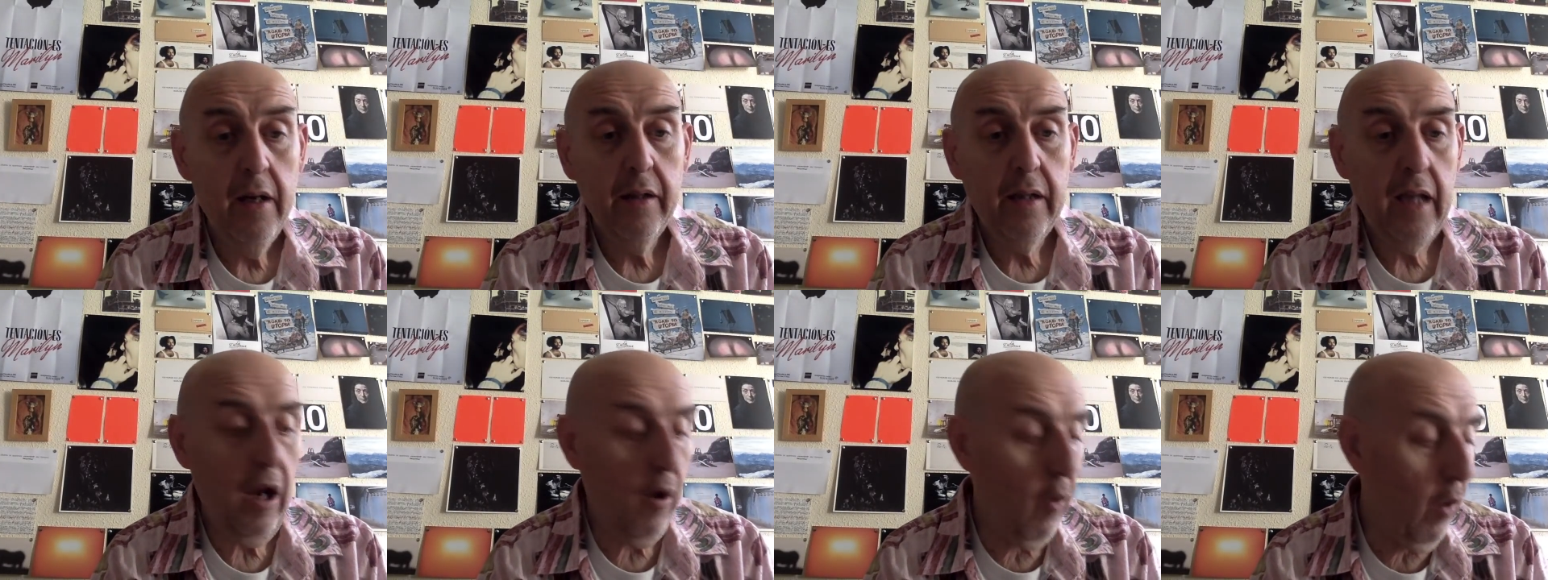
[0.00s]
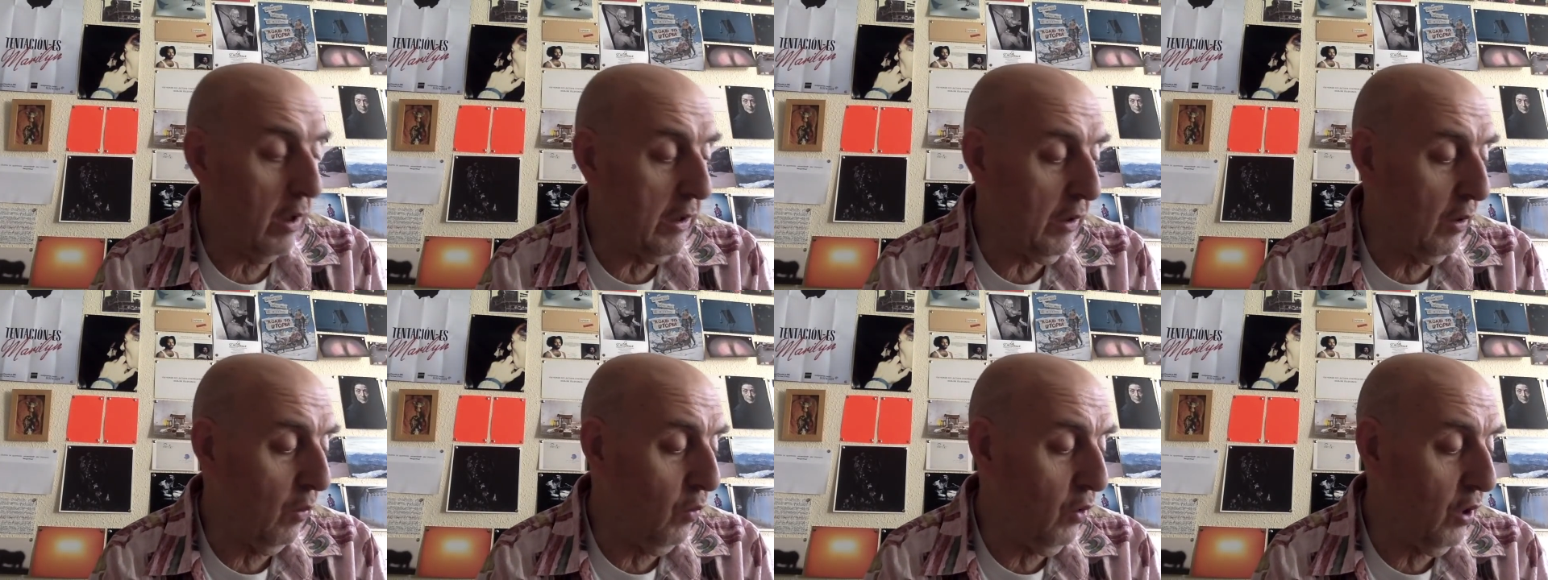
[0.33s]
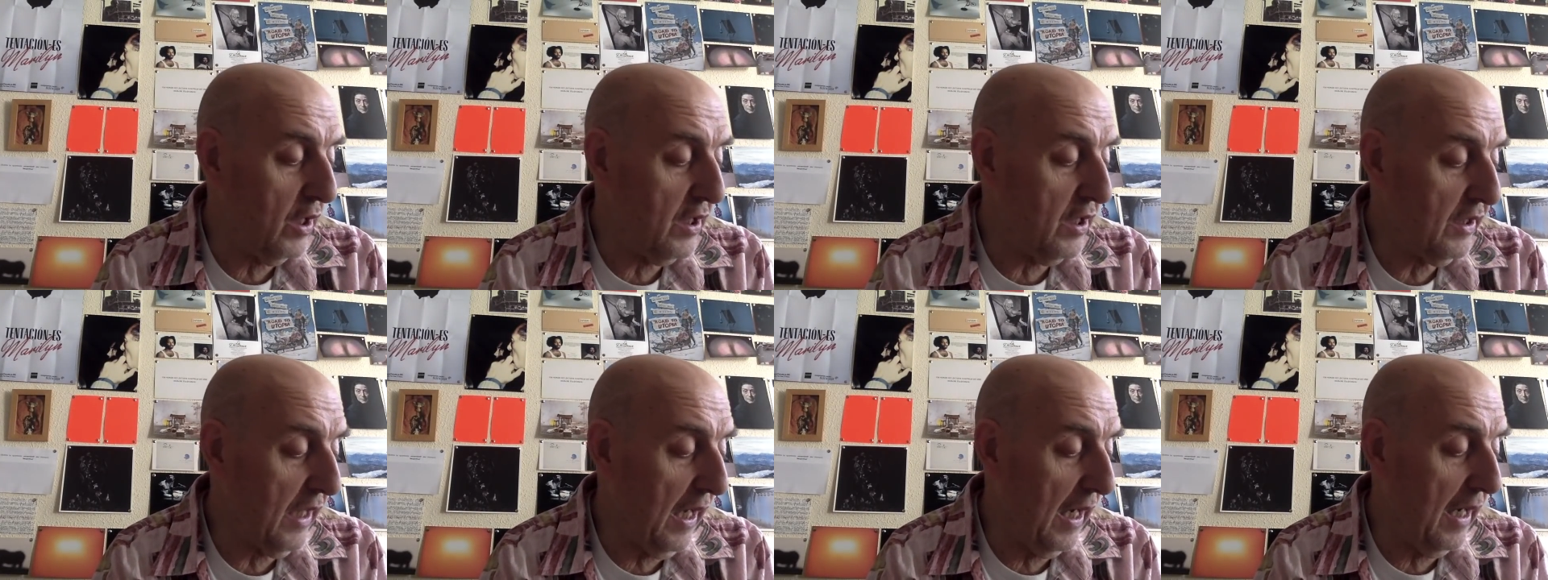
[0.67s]
que cuando uno
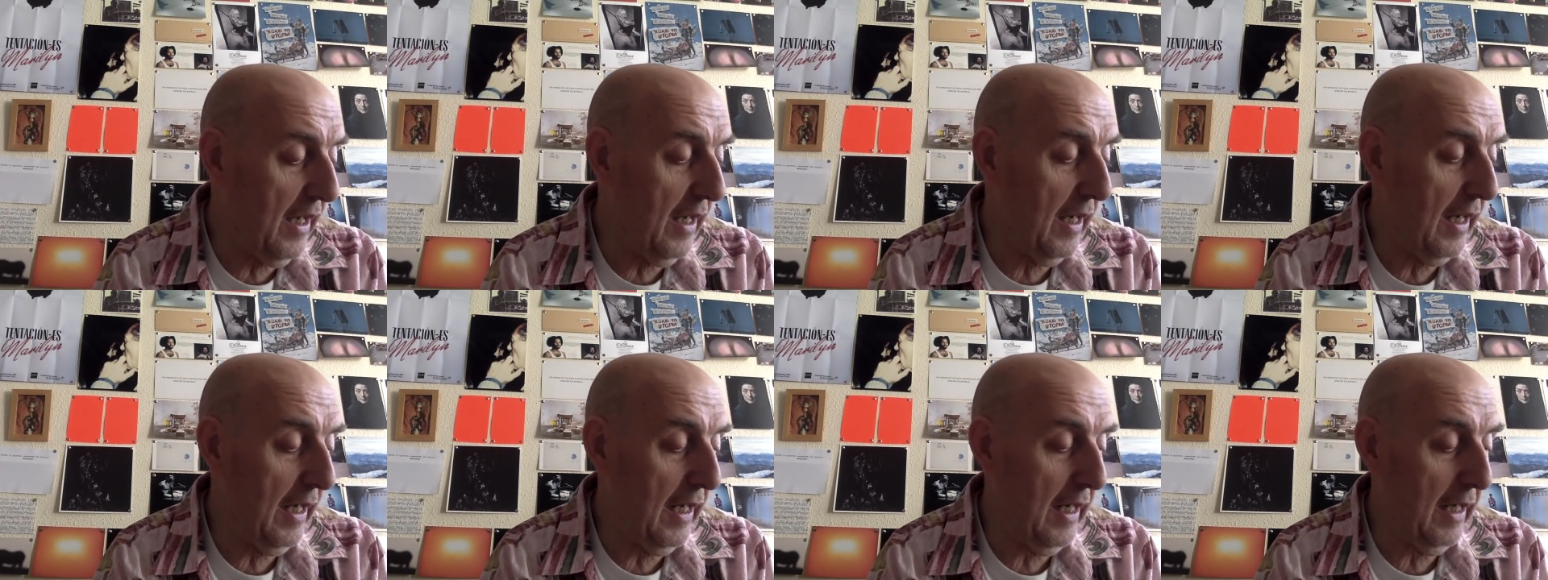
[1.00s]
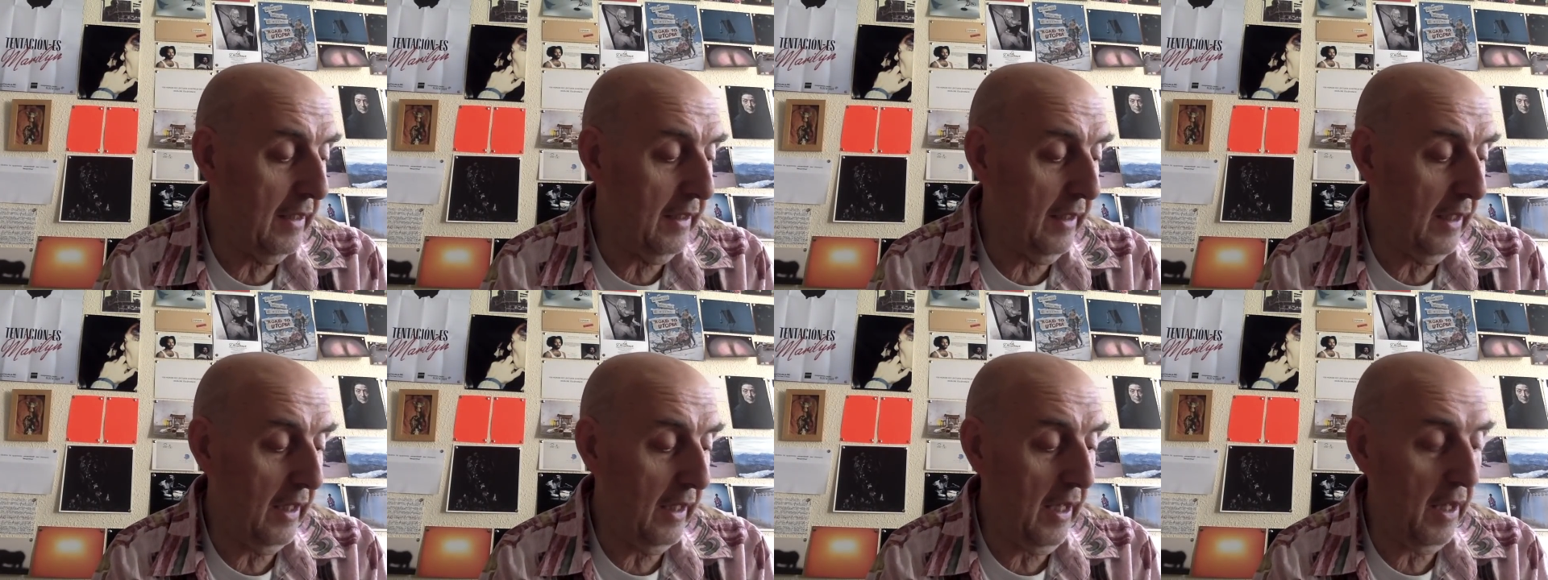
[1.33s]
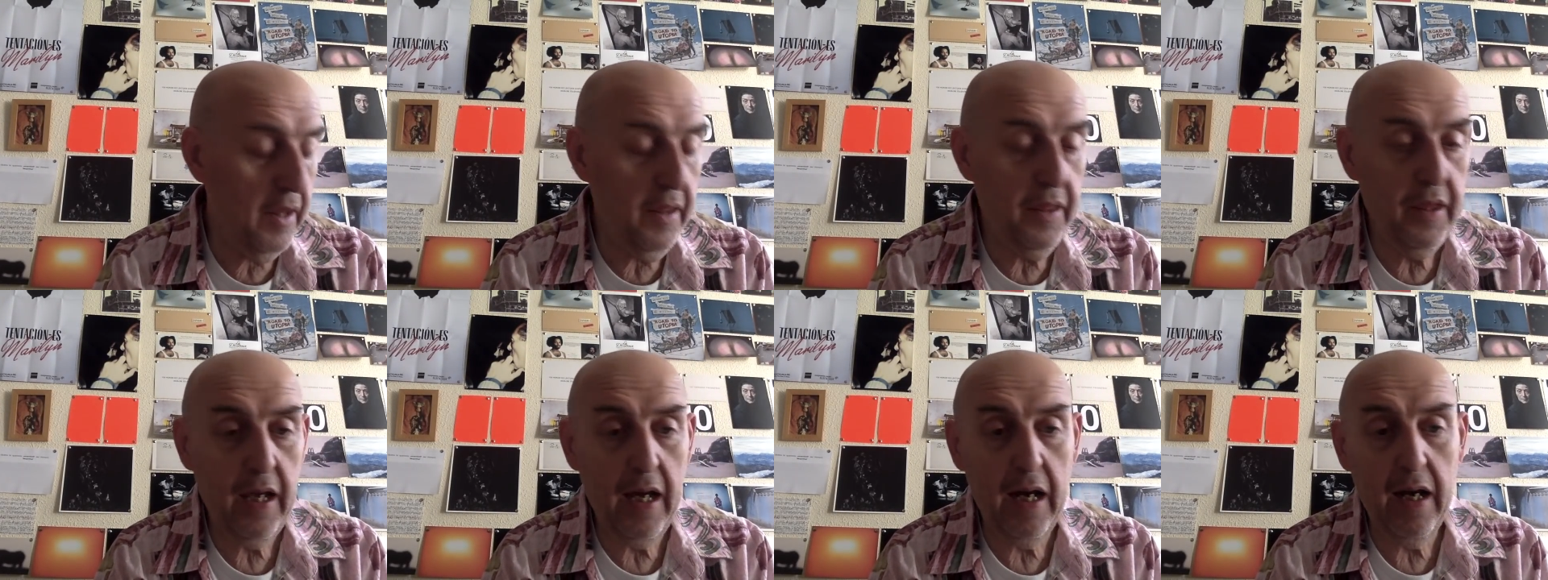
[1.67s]
está en la
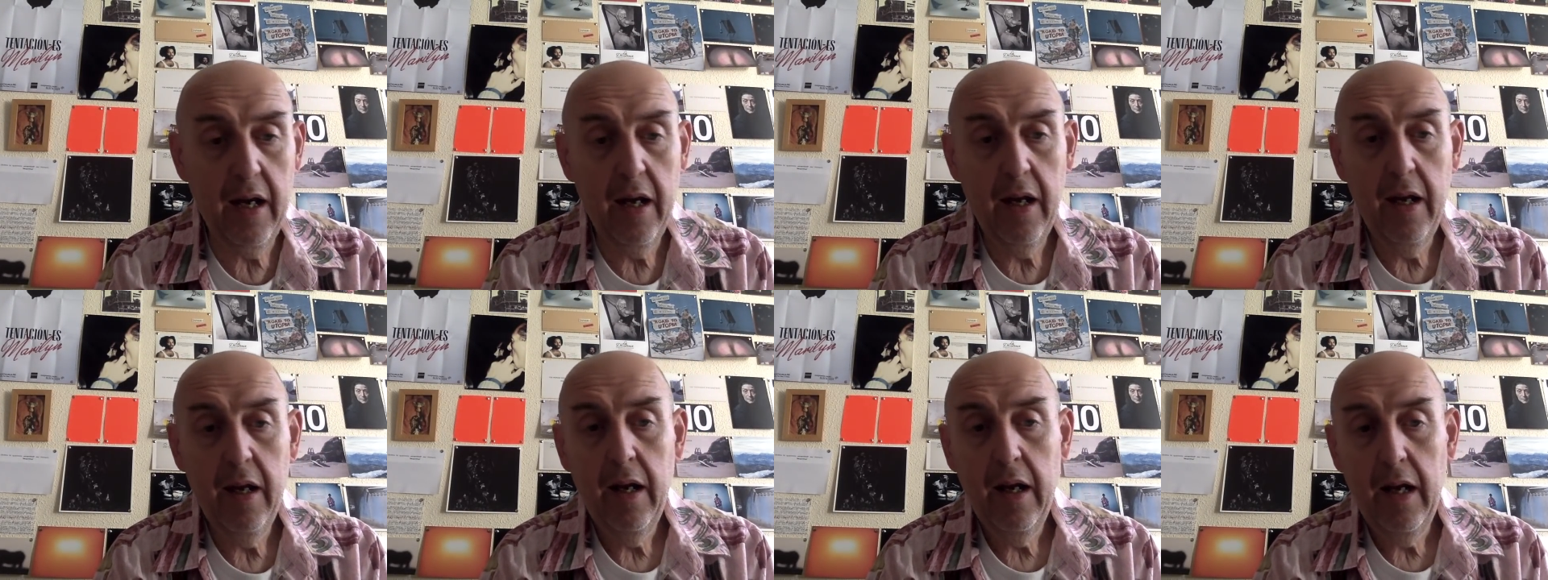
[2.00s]
indigencia,